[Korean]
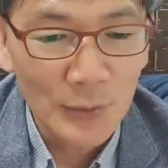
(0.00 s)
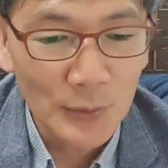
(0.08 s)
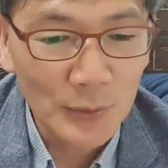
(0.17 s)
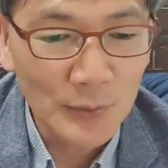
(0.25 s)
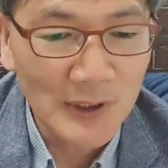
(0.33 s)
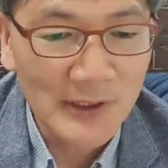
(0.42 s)

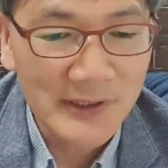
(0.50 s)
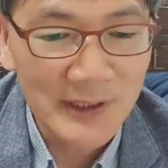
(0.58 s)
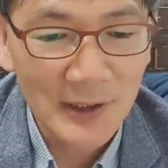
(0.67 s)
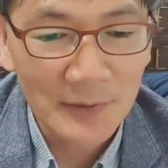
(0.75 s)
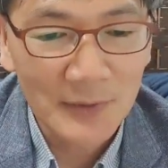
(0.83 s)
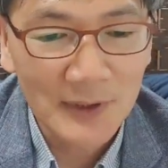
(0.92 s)
어,
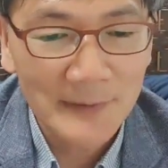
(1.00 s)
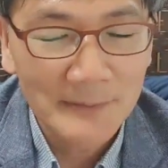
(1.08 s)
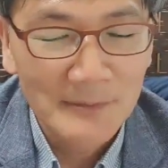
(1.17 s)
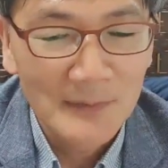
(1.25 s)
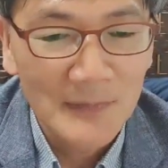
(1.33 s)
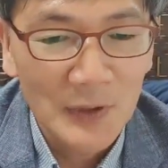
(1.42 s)
돈과
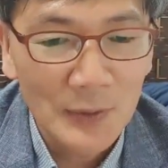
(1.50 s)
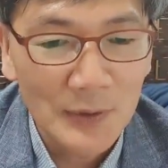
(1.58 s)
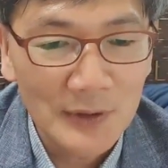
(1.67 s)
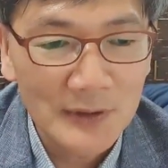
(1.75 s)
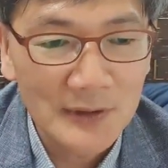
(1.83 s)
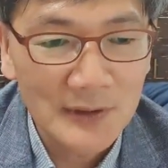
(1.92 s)
시간과
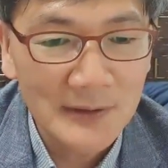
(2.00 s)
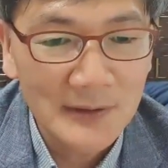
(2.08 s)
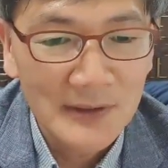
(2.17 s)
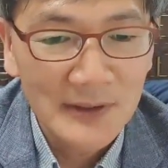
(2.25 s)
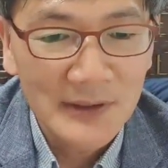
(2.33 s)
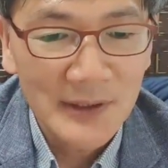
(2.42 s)

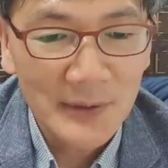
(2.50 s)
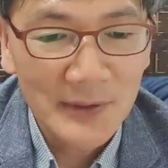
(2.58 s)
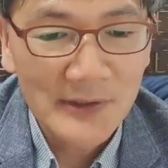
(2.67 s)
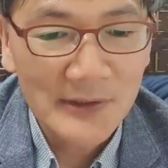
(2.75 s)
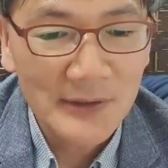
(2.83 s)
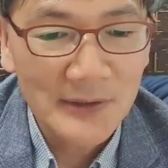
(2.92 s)
노력을
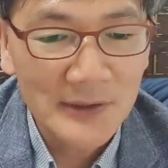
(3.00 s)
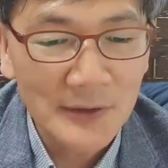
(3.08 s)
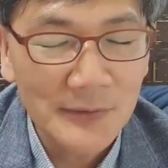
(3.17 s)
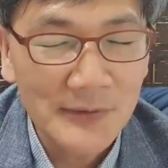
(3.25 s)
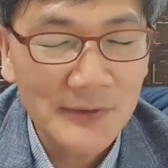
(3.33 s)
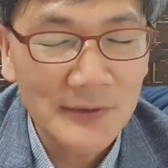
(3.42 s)

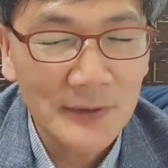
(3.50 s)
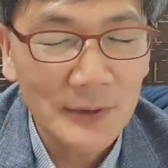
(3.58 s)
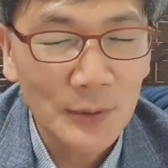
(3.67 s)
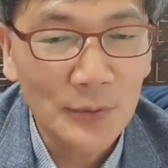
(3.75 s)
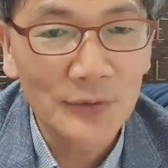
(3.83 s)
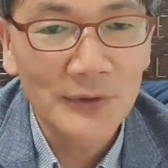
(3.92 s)
사용해서
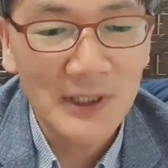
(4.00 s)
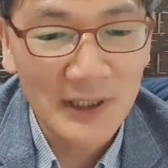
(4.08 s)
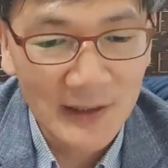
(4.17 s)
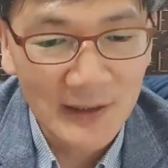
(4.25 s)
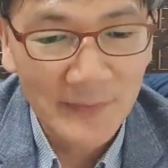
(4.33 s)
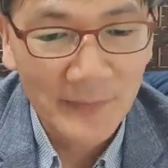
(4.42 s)
이웃을
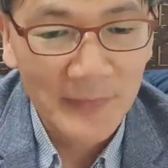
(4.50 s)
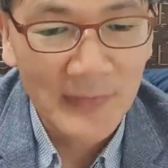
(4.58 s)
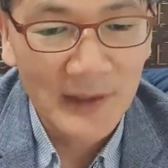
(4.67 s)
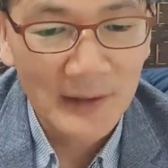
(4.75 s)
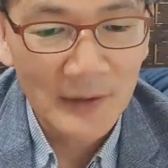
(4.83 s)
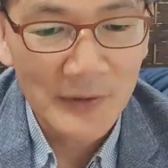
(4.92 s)
도울 때
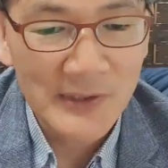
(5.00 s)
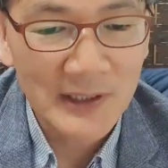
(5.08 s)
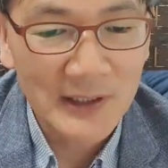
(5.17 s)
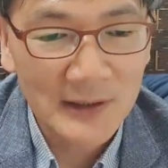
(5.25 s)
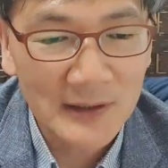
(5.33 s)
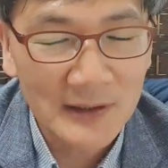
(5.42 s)

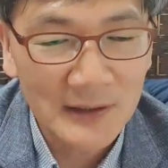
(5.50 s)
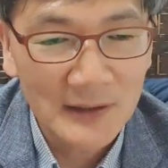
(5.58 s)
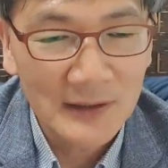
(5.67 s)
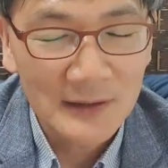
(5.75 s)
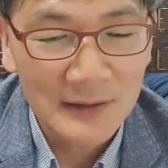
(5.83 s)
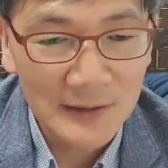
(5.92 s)
음,
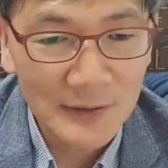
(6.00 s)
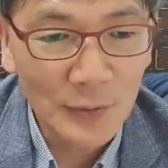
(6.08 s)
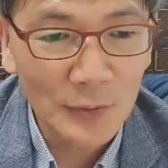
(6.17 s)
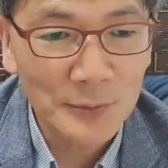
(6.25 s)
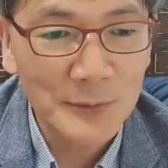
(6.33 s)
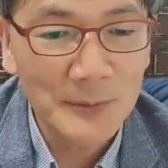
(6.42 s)
언젠가는
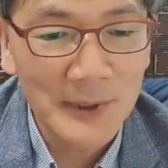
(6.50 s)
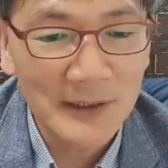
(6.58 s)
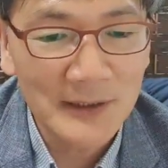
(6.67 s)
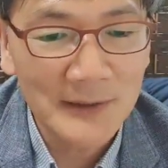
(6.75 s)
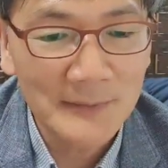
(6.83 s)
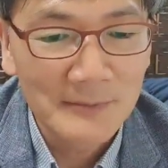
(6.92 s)
그
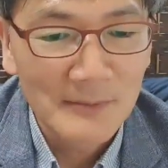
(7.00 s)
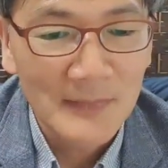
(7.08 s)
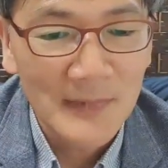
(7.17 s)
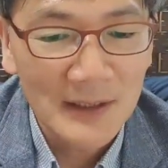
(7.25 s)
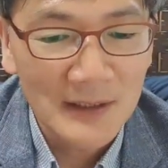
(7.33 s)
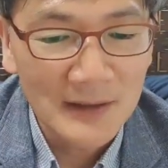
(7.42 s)
도움을
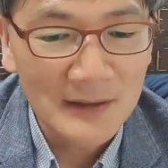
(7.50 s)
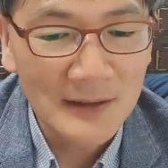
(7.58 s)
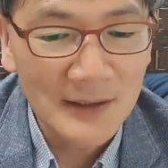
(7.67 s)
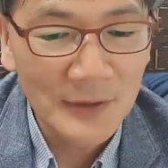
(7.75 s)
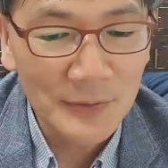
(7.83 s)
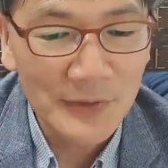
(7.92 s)
받은
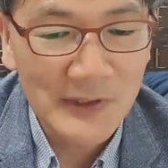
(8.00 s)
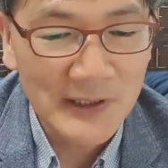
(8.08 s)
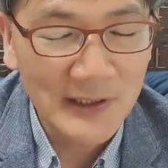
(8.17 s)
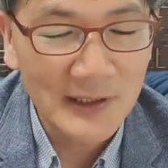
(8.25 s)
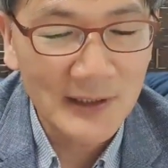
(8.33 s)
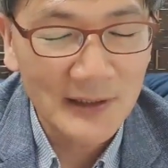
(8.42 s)
네, 그
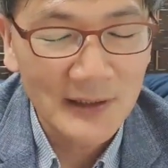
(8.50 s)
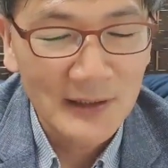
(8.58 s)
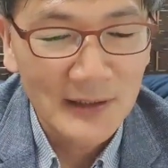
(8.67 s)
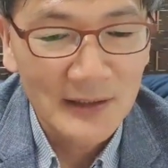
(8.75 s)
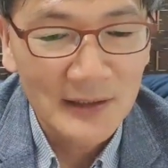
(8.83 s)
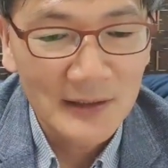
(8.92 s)

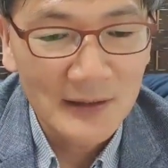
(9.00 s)
이웃이